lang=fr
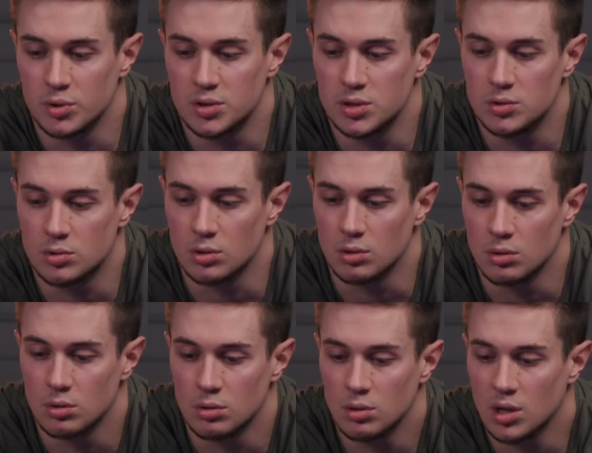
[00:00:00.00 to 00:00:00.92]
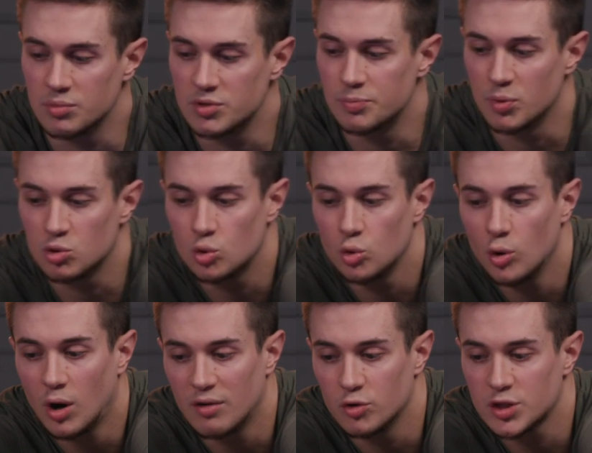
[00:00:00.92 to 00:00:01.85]
petite, un petit peu de
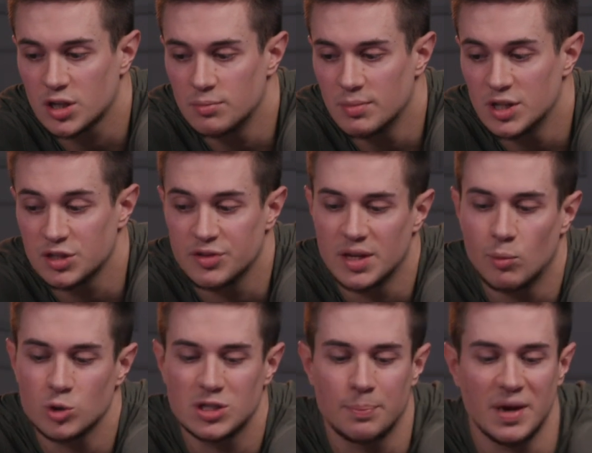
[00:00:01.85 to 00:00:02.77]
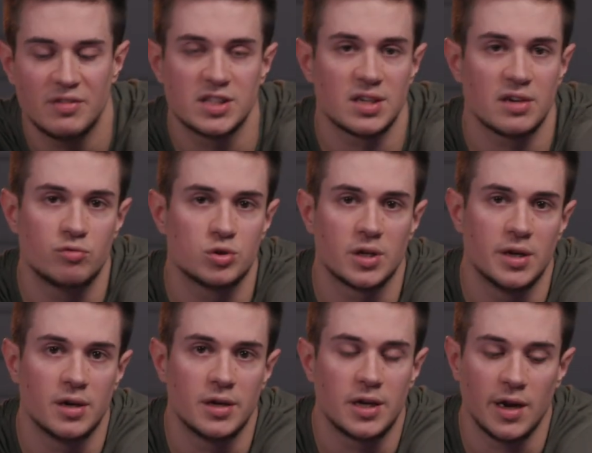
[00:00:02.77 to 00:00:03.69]
couleur à votre image. Évidemment, c'est pas avec ça que vous
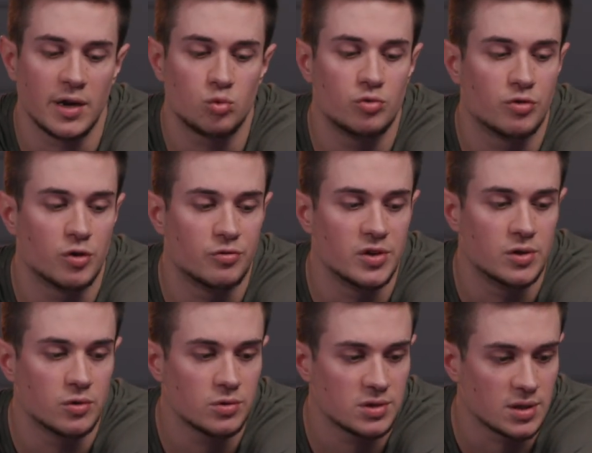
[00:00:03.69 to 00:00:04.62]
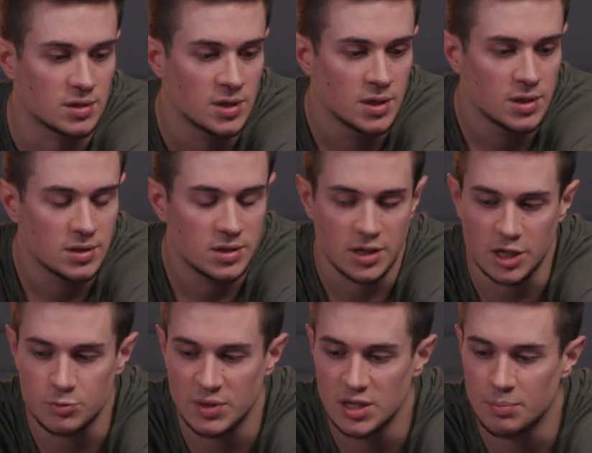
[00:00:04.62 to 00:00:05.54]
allez éclairer toute votre vidéo. Ça, ça
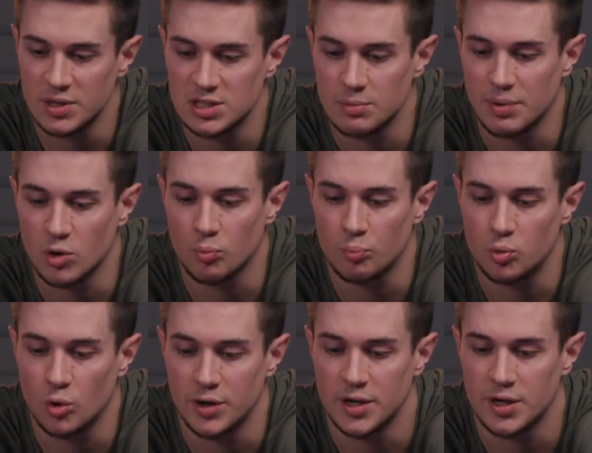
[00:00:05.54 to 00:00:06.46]
casse pas des pattes. C'est pas non plus un